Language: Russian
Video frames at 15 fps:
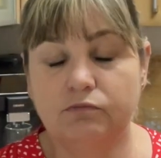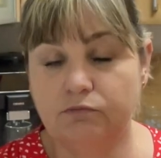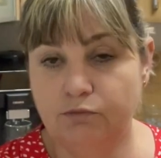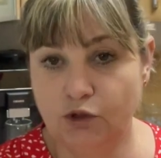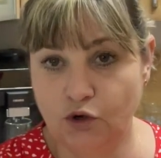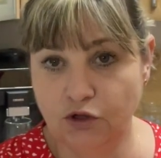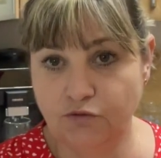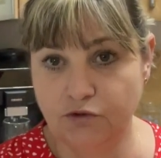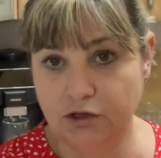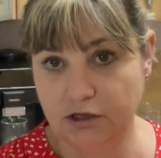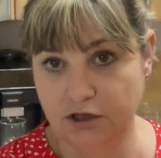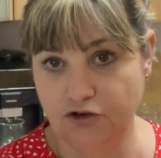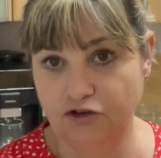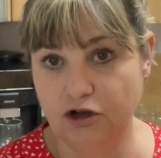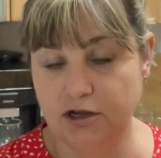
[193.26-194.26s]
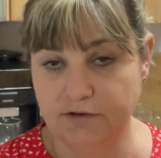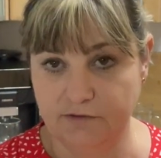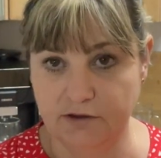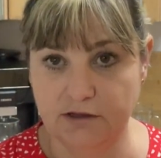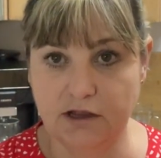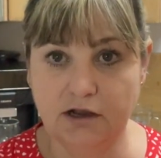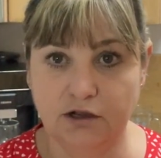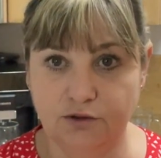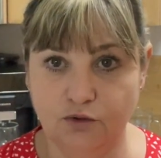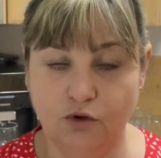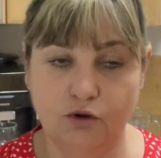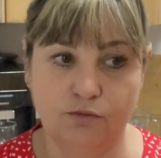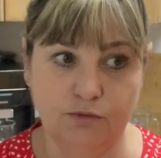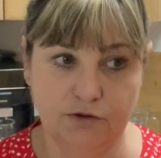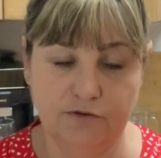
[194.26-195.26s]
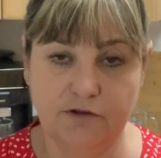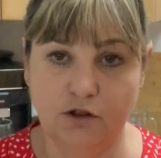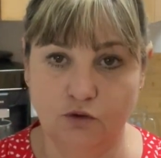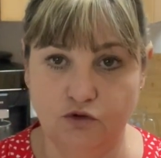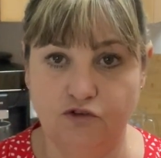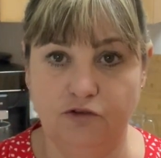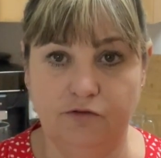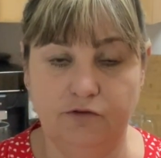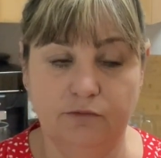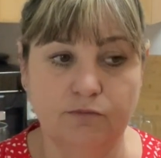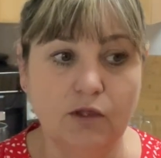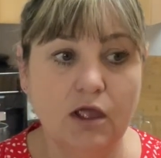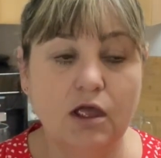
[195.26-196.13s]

Берет вот это железное, да, которое мы залу чистим.